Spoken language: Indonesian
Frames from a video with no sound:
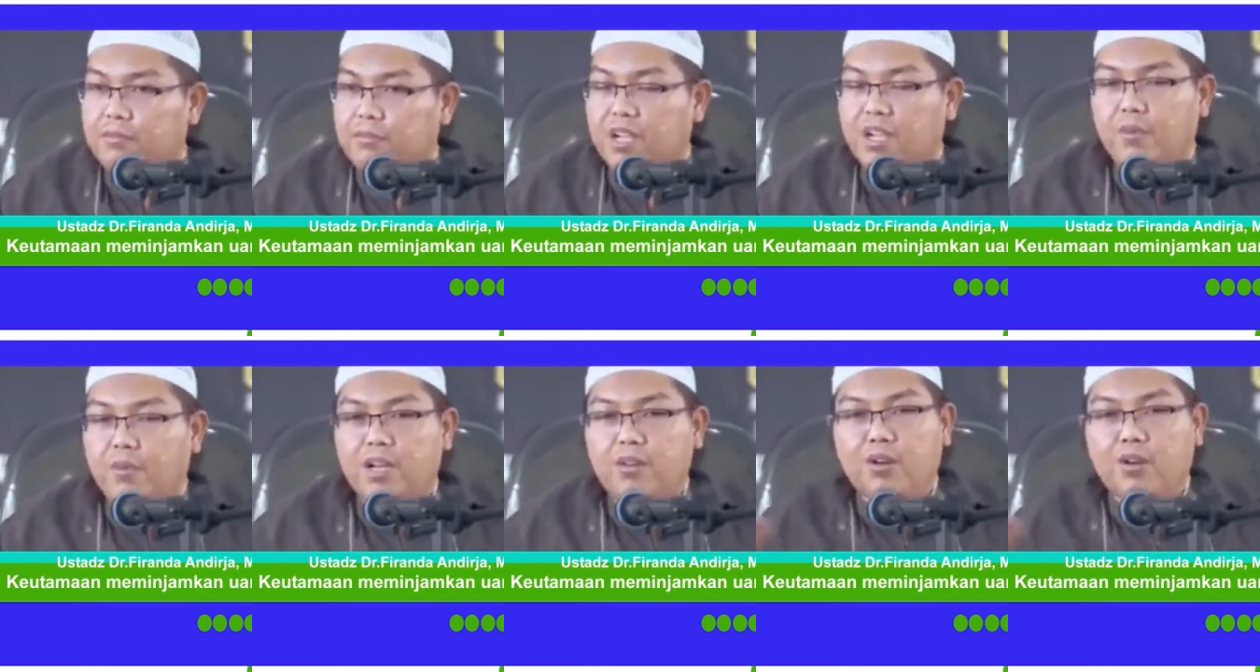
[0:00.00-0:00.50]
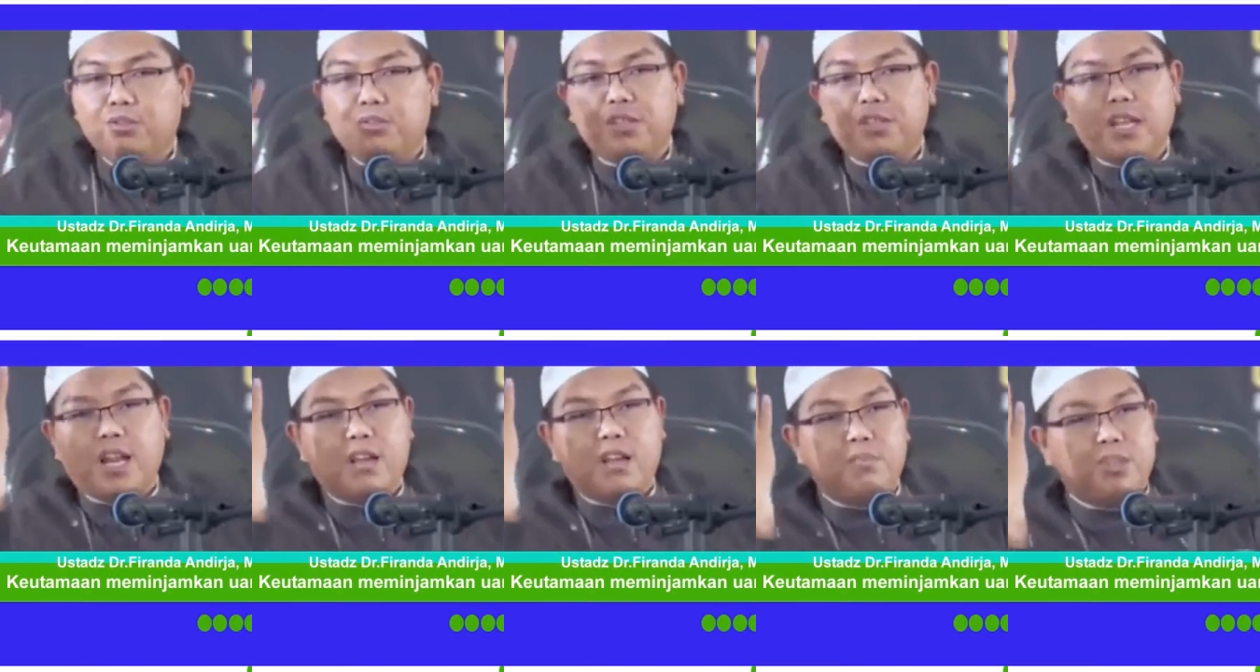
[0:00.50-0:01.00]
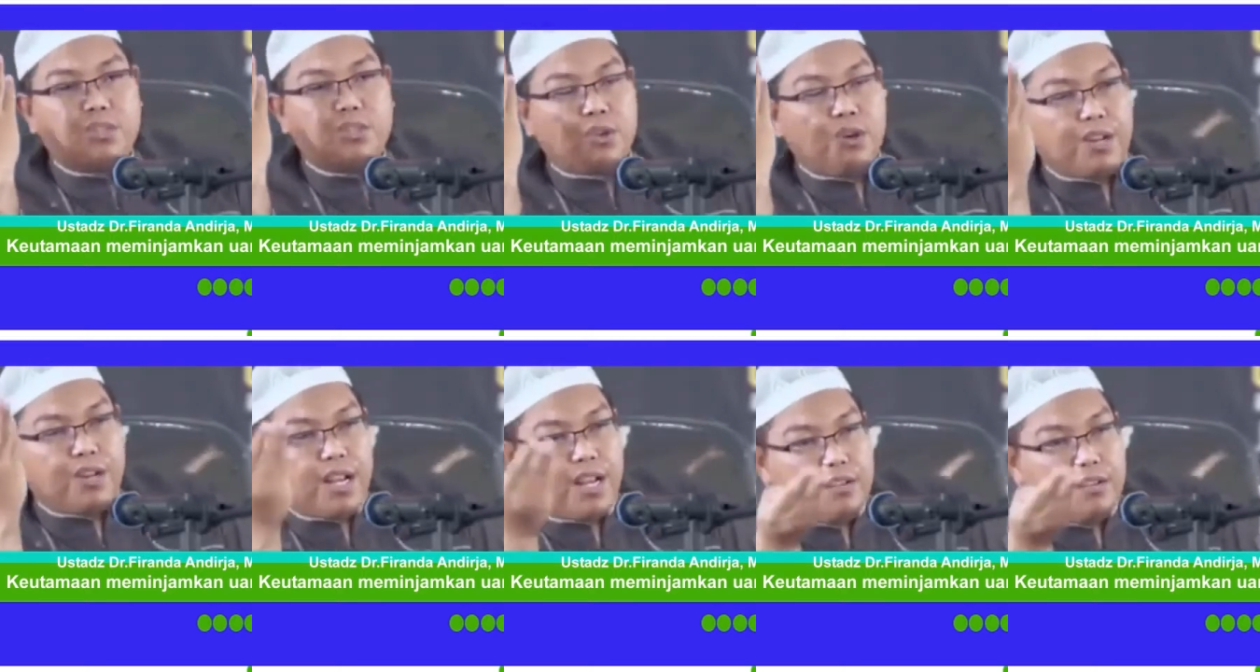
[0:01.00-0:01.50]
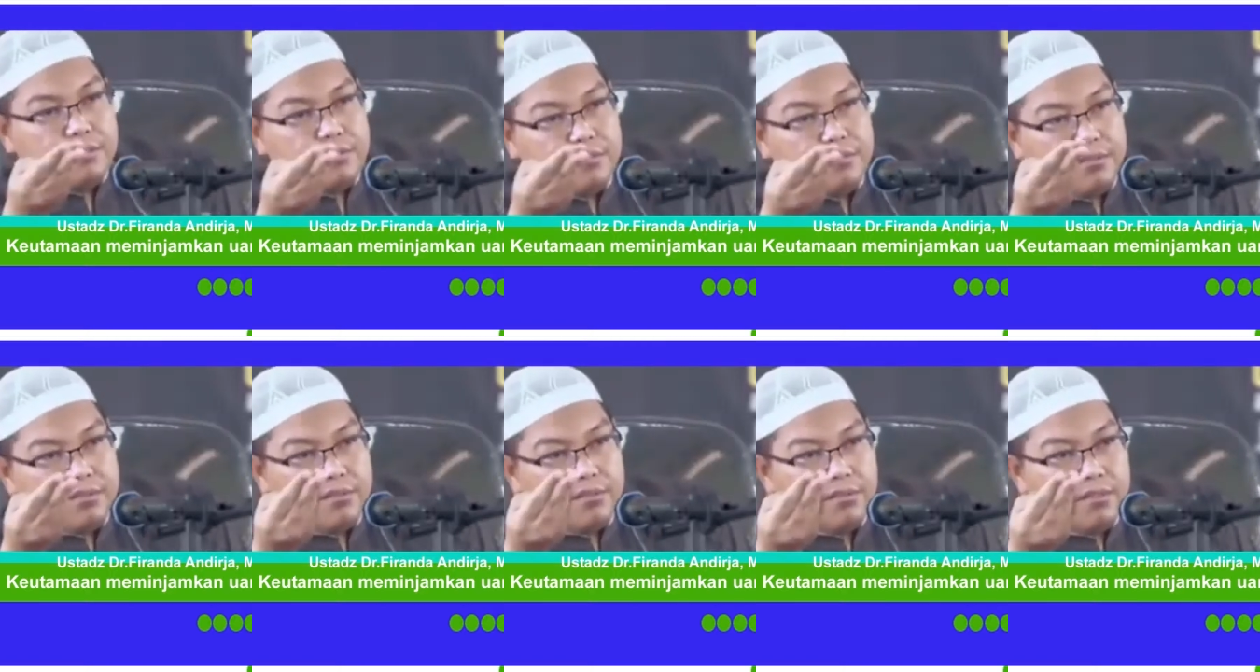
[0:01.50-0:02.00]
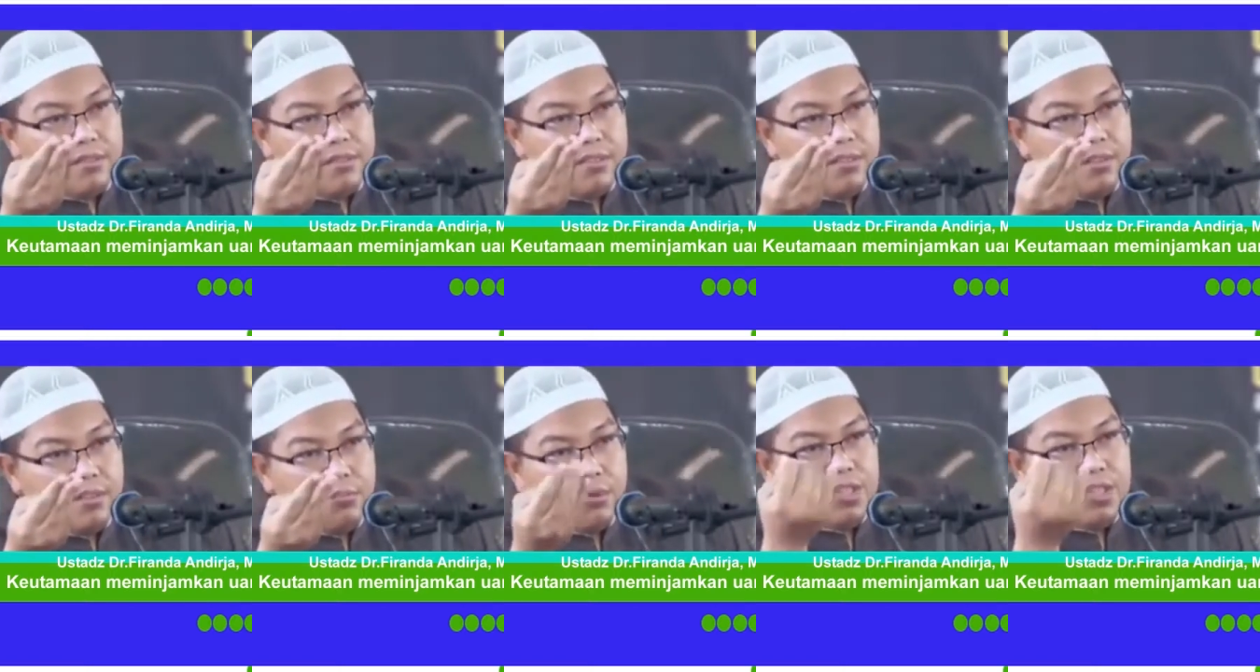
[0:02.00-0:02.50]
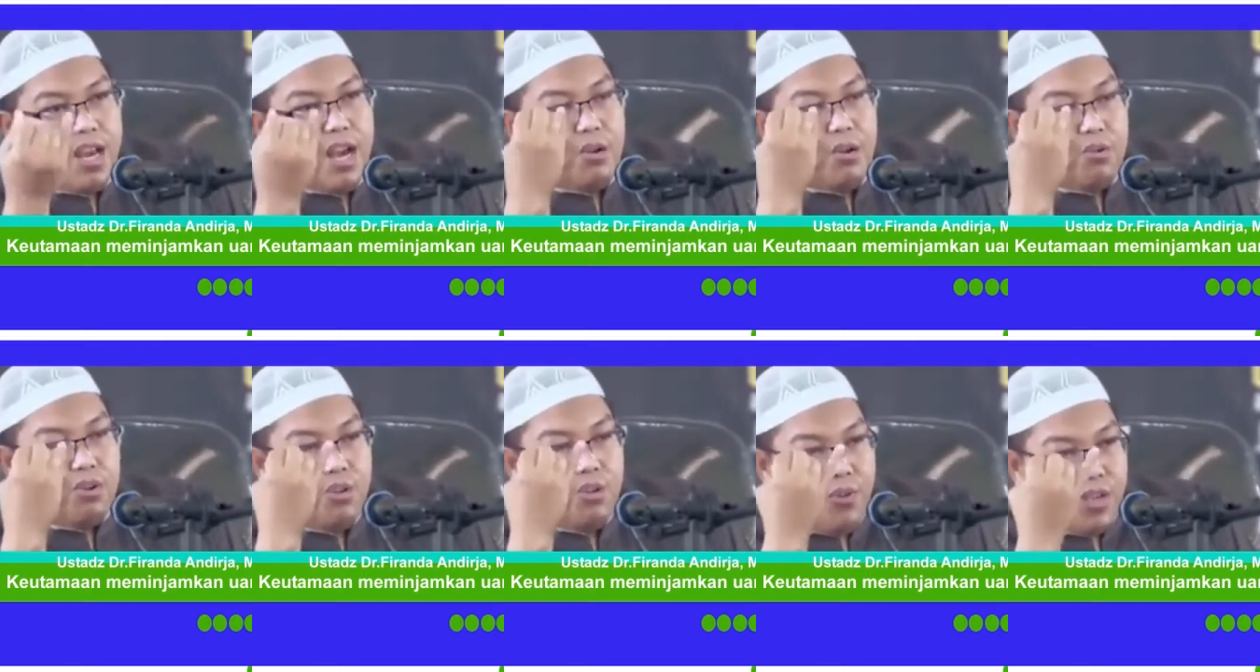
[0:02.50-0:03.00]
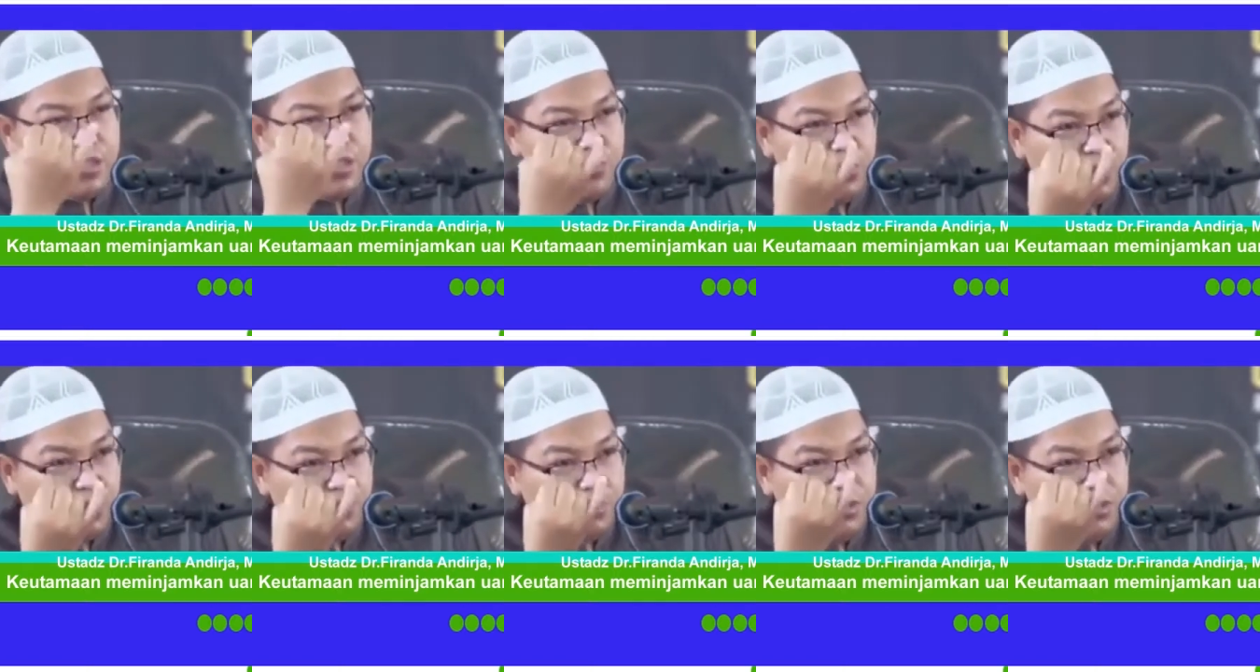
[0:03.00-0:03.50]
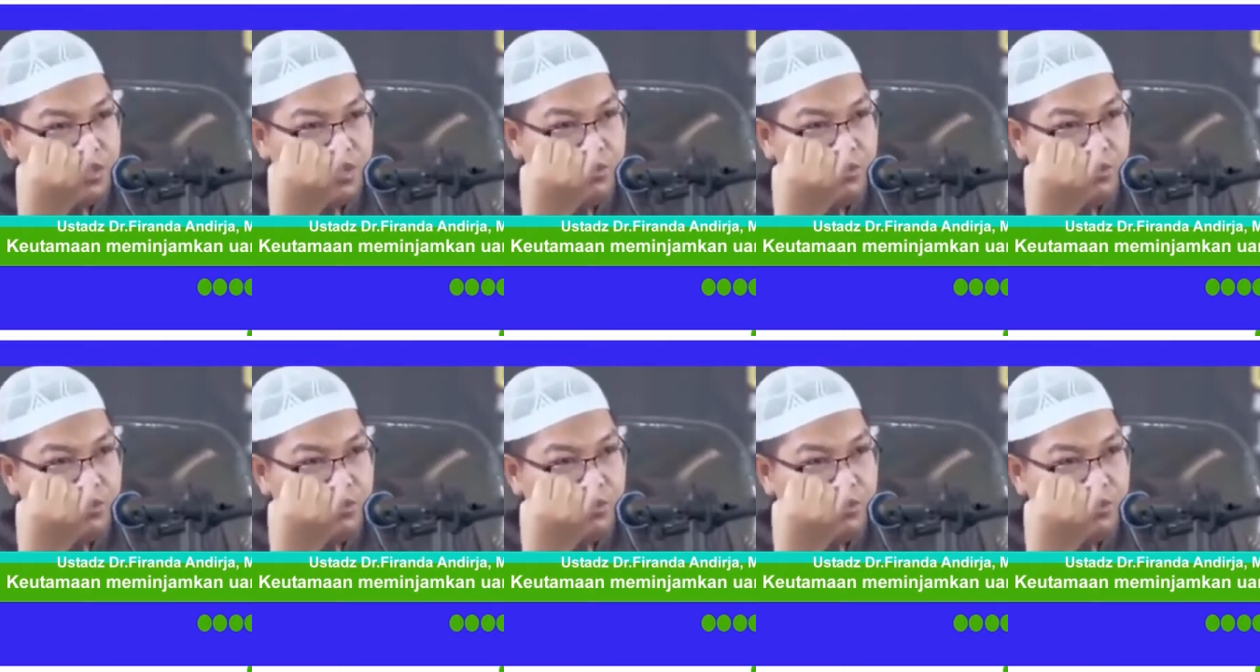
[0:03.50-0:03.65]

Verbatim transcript: Bagaimana waktu tidak habis? Seorang punya akun di Facebook,